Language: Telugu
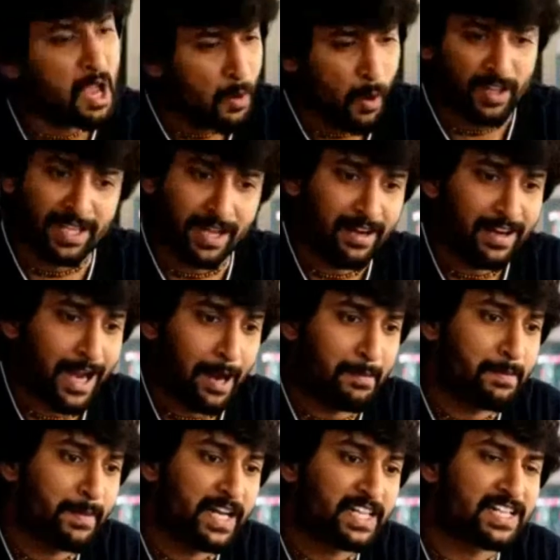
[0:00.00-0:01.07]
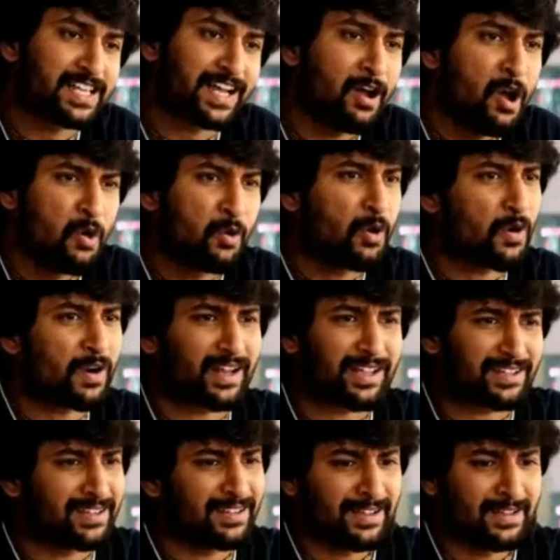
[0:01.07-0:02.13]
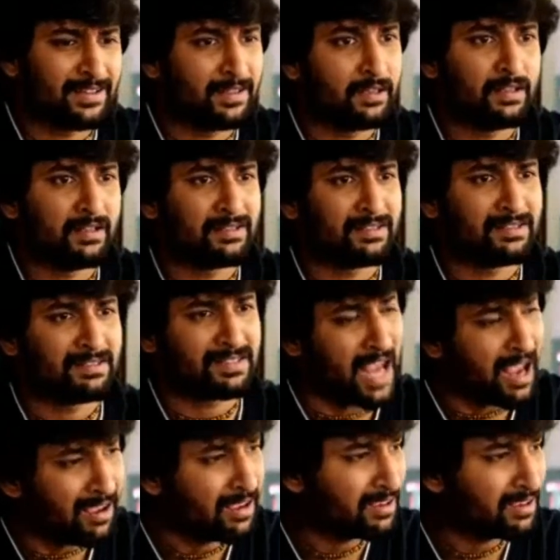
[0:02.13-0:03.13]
ఒకసారి కమిట్మెంట్ ఇచ్చేసాక ఇంకొకటి ఛా!